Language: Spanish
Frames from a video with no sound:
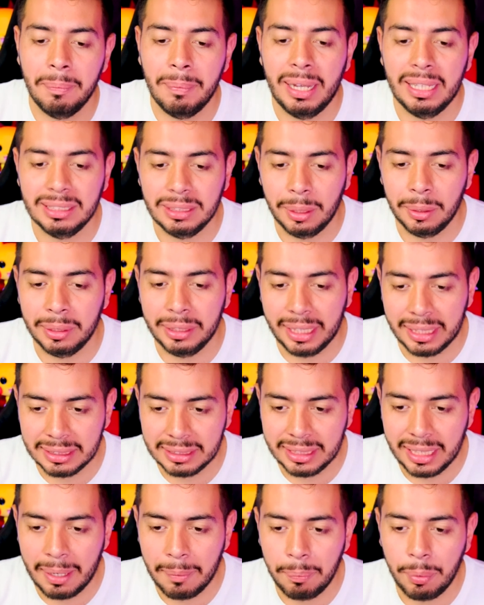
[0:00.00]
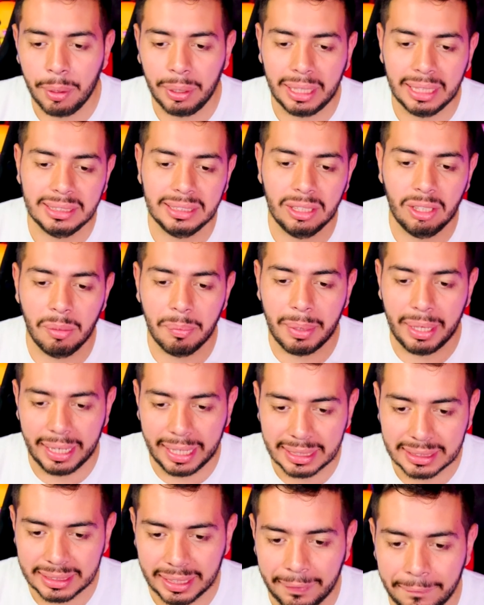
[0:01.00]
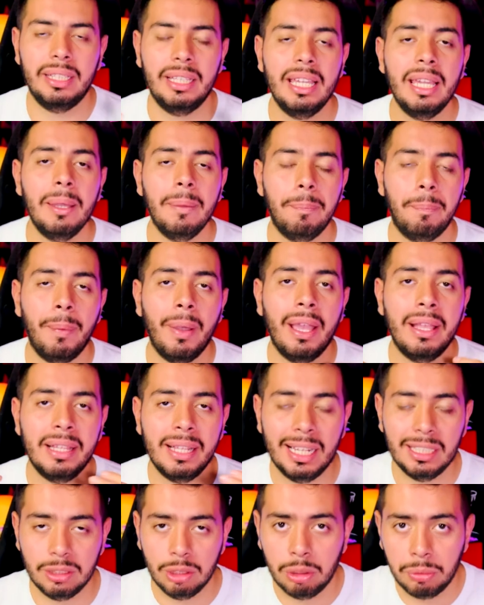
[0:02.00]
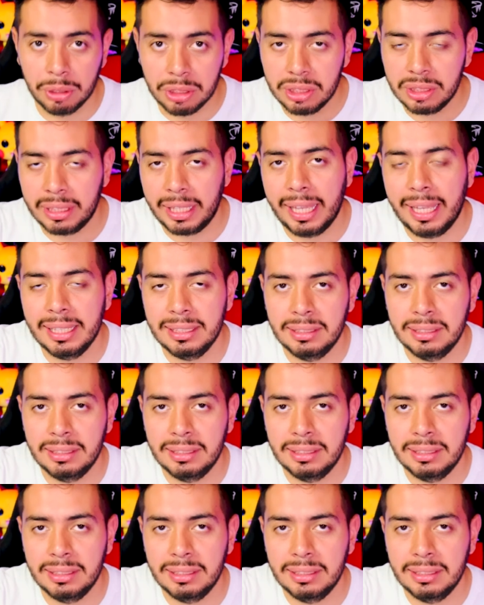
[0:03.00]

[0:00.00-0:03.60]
más audiencia porque se lo merece. Y pueden ir a su Twitch que